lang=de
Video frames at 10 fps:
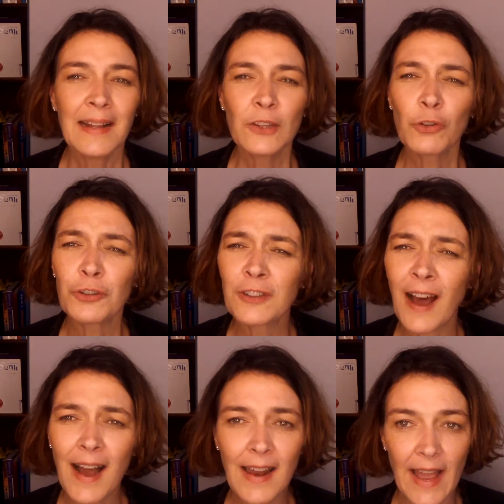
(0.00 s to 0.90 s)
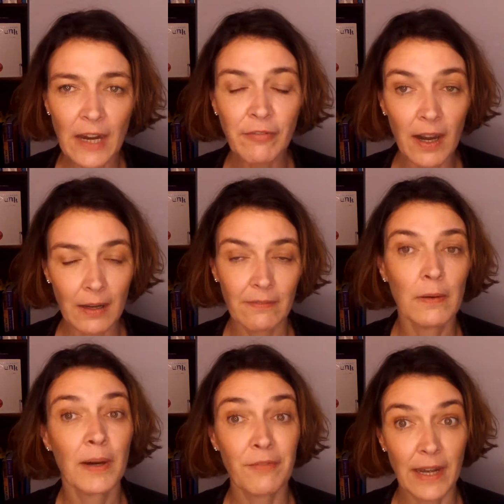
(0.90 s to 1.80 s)
Total einfach, wenn
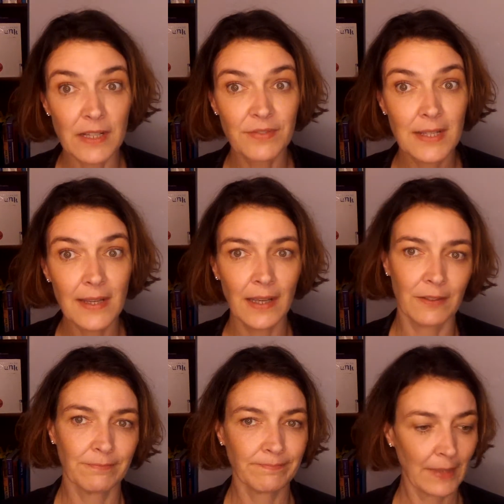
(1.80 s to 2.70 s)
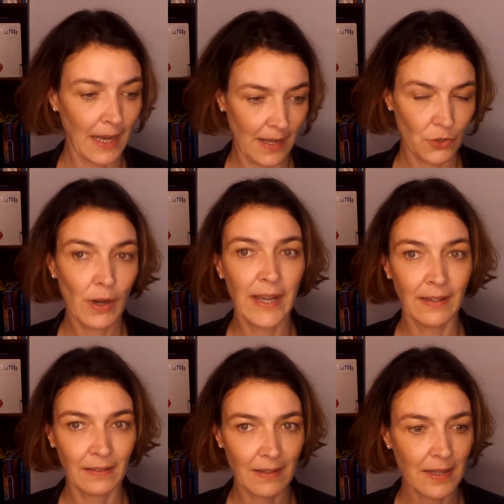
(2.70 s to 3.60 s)
man weiß, wie es geht. Also ein
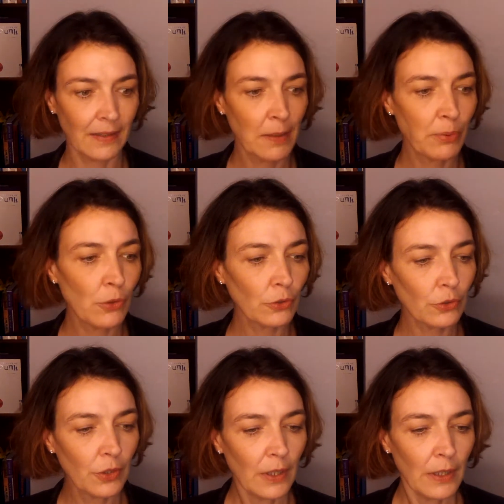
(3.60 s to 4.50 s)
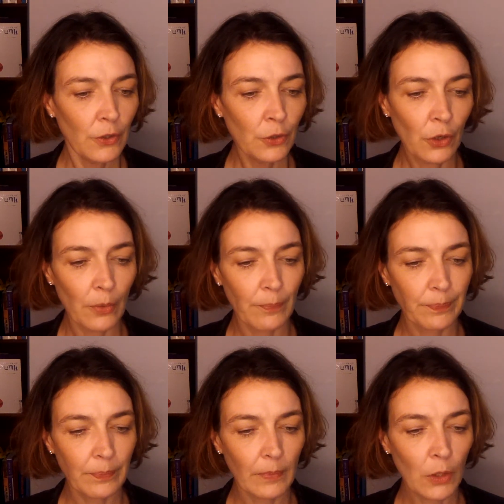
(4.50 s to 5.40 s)
interessanter Punkt. Ja,
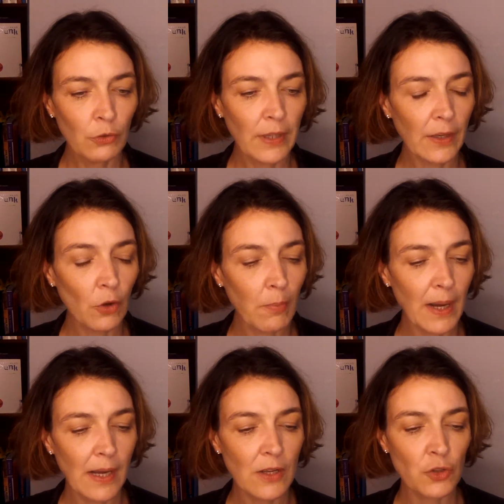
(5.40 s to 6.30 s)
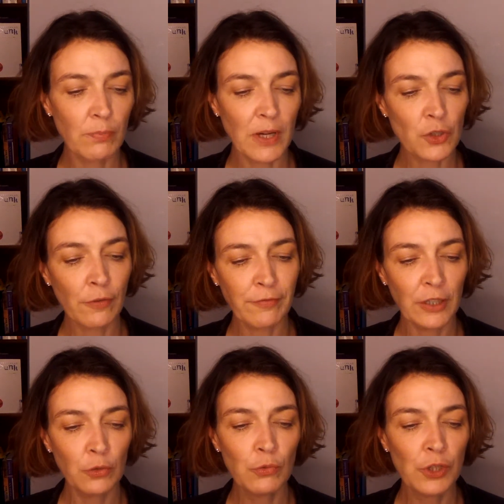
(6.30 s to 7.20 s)
und dann nochmal so ein paar
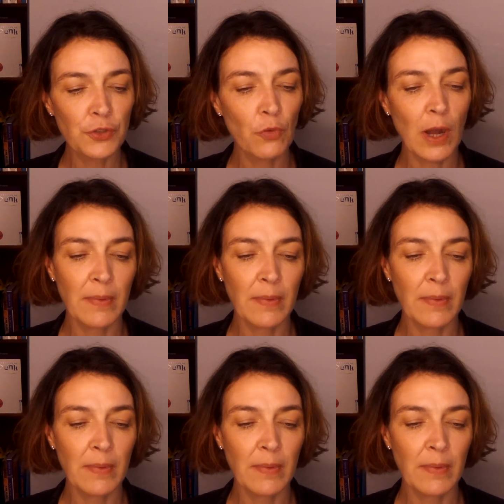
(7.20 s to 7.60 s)
Software-Tools, wo kann